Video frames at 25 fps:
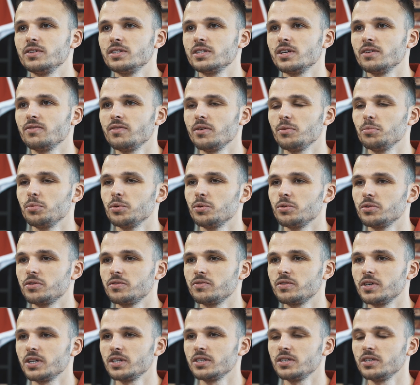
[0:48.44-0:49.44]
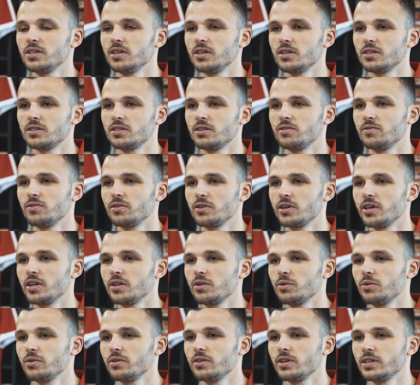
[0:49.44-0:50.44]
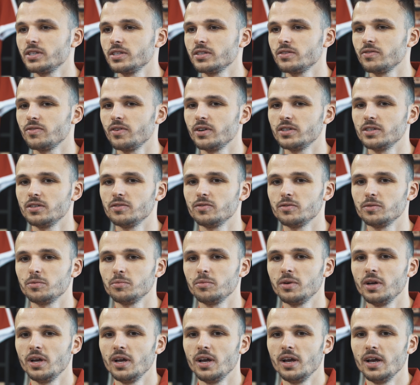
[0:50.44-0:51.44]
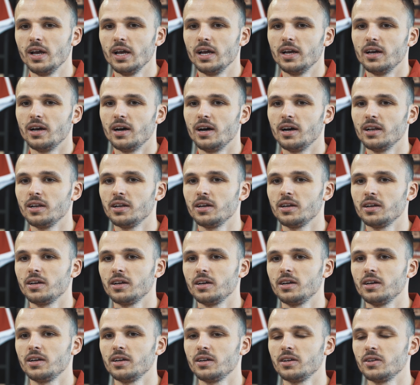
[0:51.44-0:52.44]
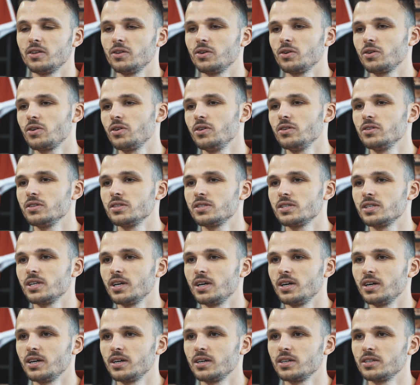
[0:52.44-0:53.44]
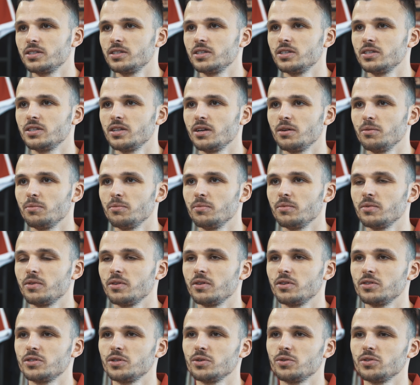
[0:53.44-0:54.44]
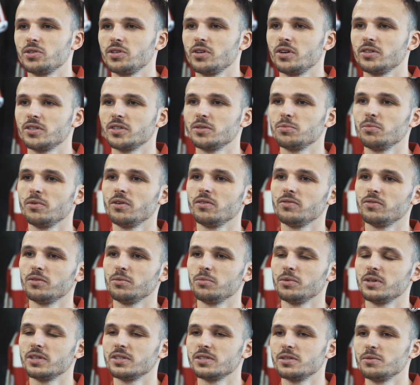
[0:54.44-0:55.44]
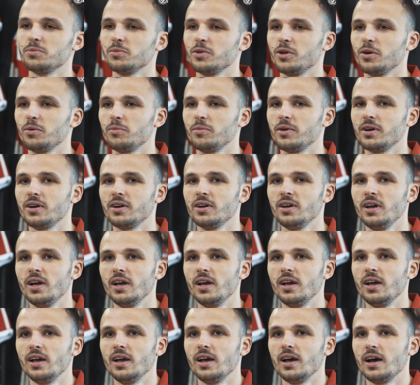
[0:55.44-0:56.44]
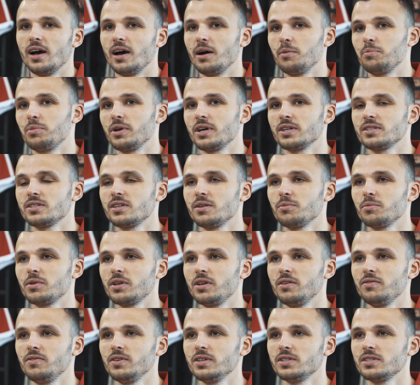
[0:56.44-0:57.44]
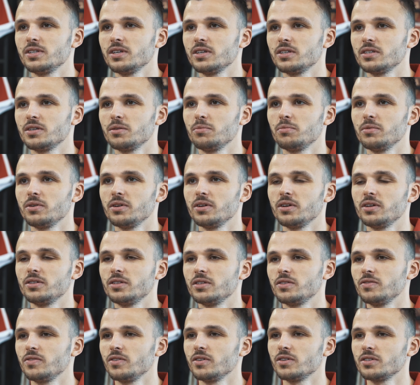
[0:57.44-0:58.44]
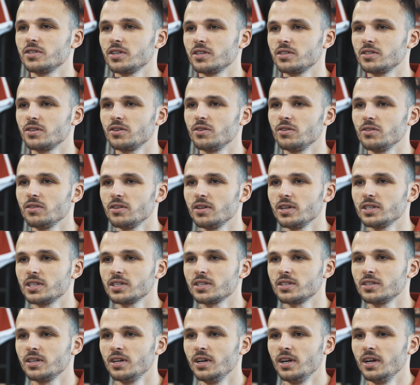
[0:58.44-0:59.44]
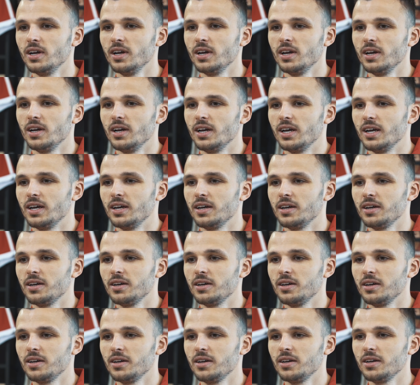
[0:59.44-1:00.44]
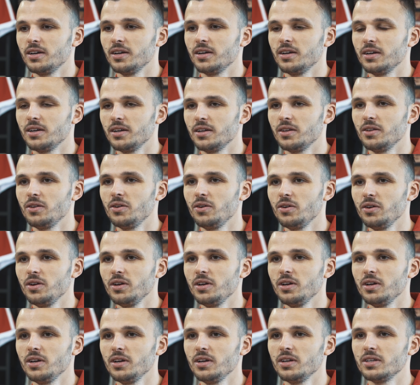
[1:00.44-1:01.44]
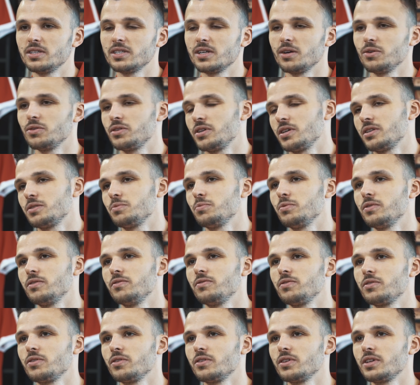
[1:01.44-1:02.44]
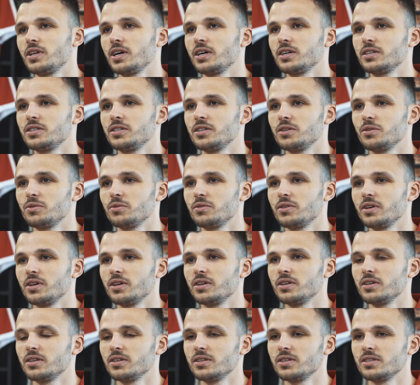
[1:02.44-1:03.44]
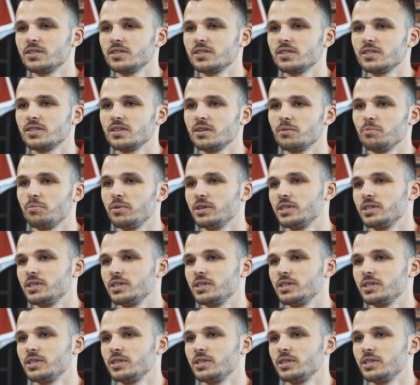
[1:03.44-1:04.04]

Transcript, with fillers: Widzewa był już wcześniej, jeszcze w okienku transferowym ale do końca gdzieś tam toczyły się rozmowy między mną a, a Piastem Gliwice, żeby rozwiązać kontakt. E, no i cały czas byłem w kontakcie tutaj z